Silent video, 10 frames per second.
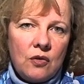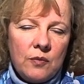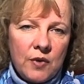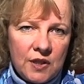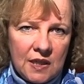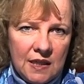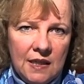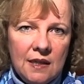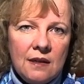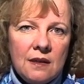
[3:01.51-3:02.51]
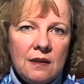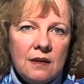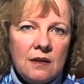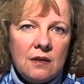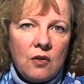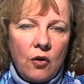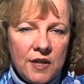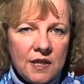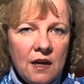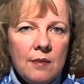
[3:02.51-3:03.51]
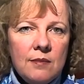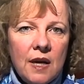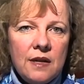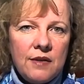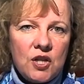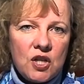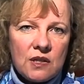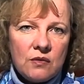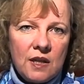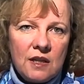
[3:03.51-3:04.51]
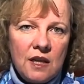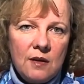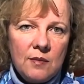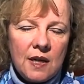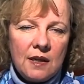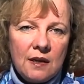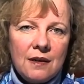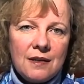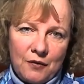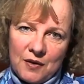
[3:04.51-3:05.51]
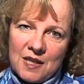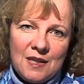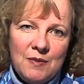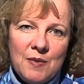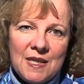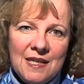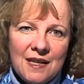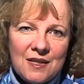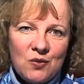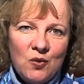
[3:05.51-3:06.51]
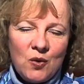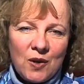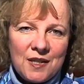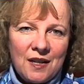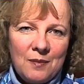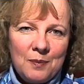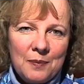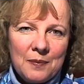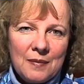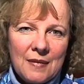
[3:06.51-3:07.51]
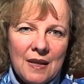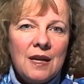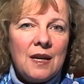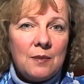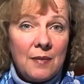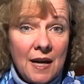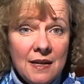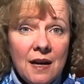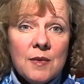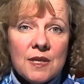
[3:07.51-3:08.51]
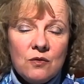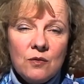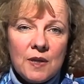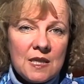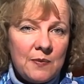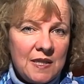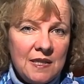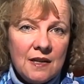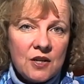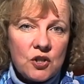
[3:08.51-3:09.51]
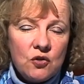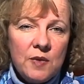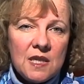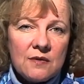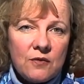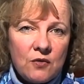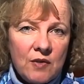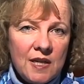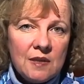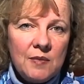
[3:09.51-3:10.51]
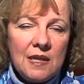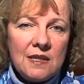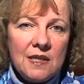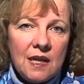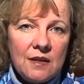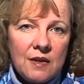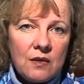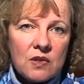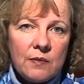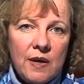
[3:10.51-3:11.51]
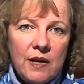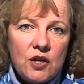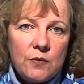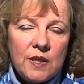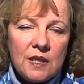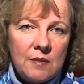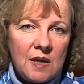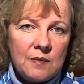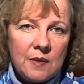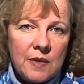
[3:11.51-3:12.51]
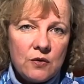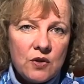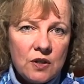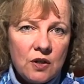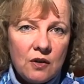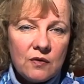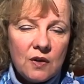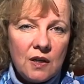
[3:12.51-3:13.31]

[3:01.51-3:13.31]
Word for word: und möchte Ihnen heute Abend meine Wertschätzung entgegenbringen dafür, dass Sie mir bis hierher zugehört haben. Mein Name ist übrigens Bettina Schöbitz von Rentability Entwicklungsmanagement in Mettmann bei Düsseldorf.